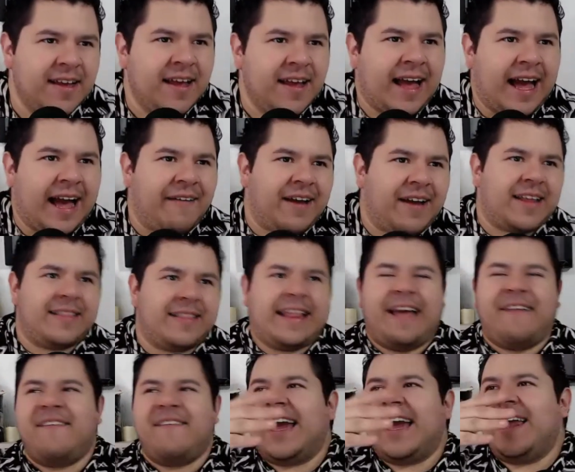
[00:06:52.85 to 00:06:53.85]
a ver, te
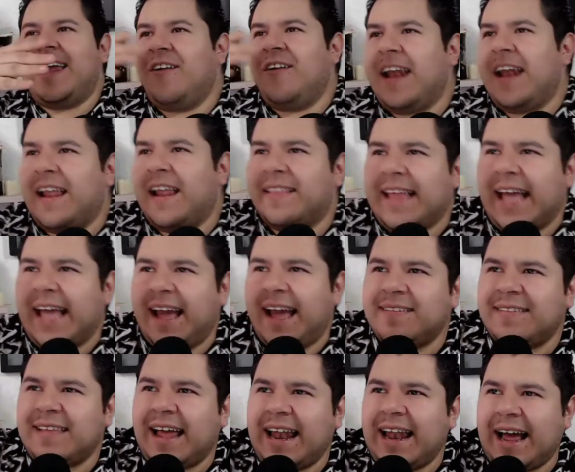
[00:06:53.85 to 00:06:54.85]
vieron, esta,
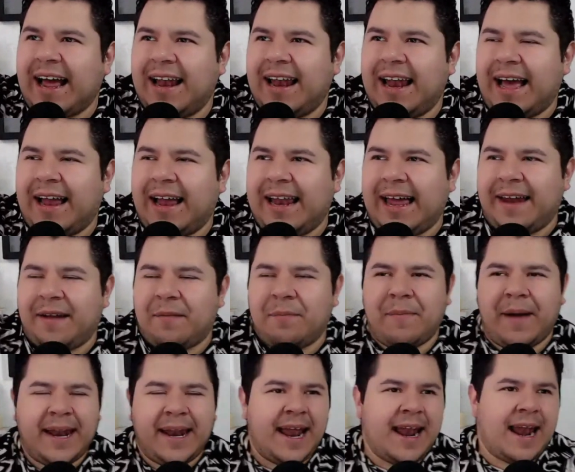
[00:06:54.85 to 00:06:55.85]
la, la,
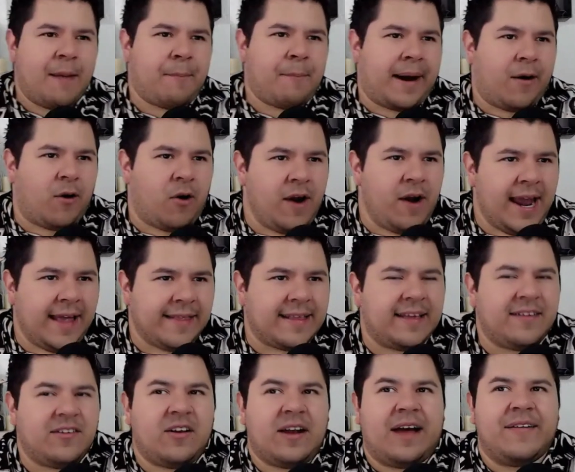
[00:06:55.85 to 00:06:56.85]
hermana, la Paola, te
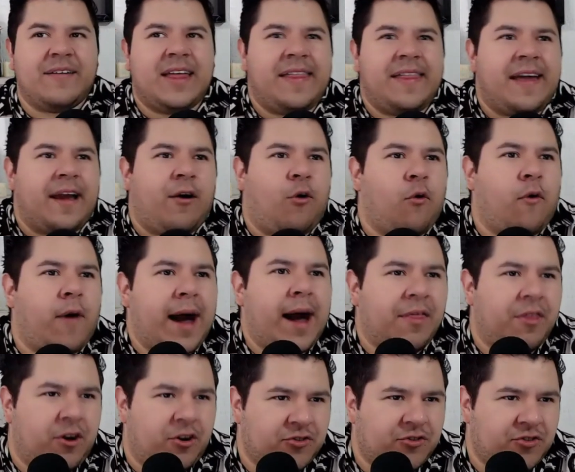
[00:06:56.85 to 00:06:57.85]
hizo la vida de
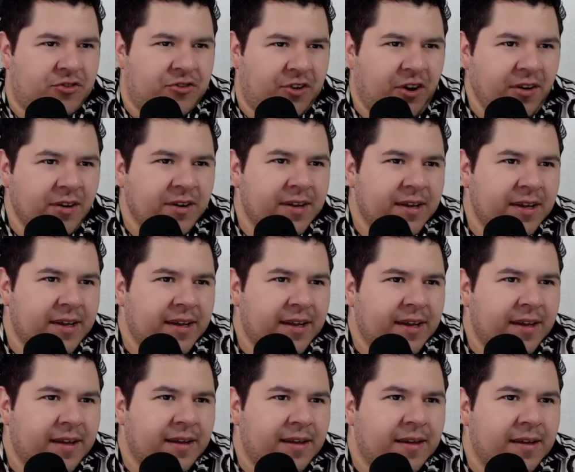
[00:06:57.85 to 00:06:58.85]
cuadros, ¿no? Ay,
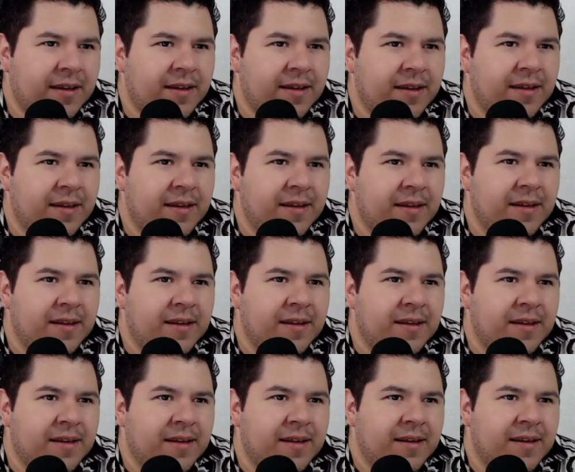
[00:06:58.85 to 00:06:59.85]
pero si quieres ser
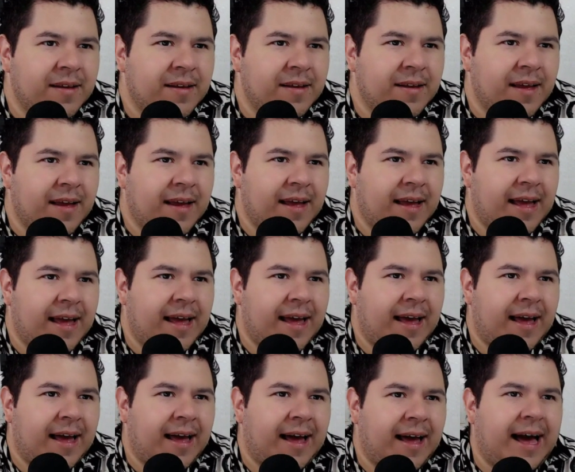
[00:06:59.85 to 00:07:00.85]
monja, pues todo
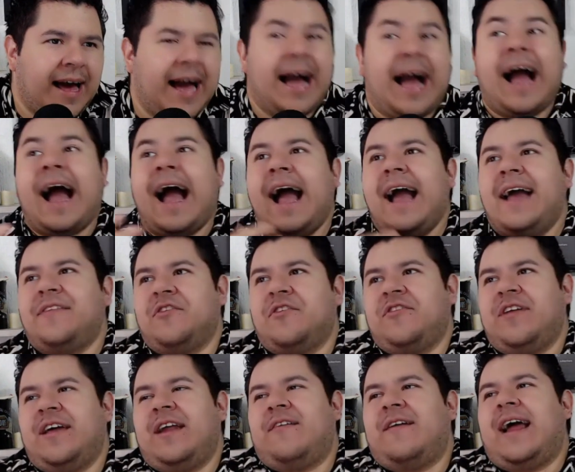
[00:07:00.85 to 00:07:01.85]
perdona. Ajá,
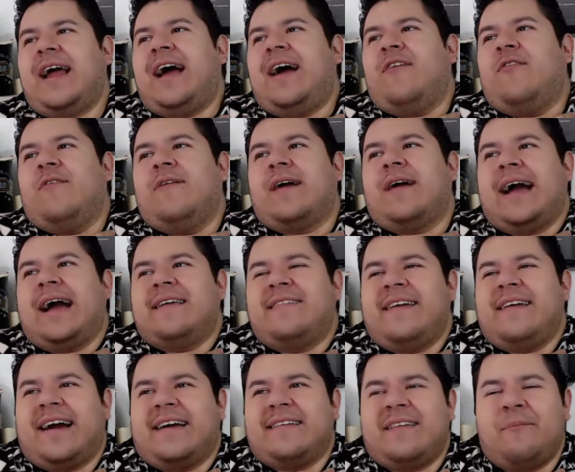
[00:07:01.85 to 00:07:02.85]
entonces era una, casi,
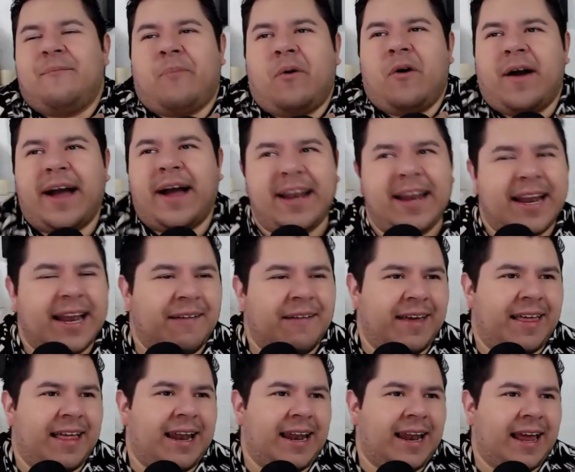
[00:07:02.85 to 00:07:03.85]
casi, póngale la
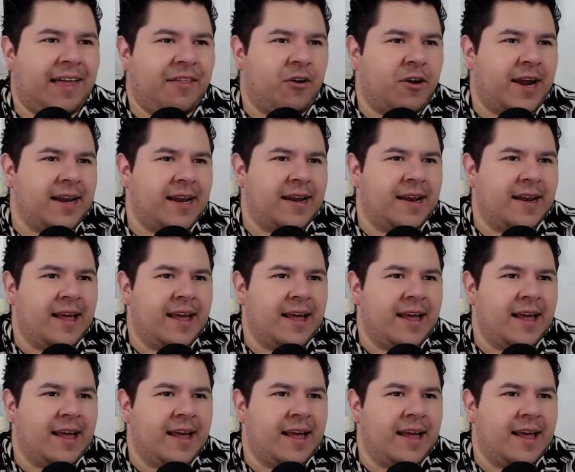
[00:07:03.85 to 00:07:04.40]
veladora al,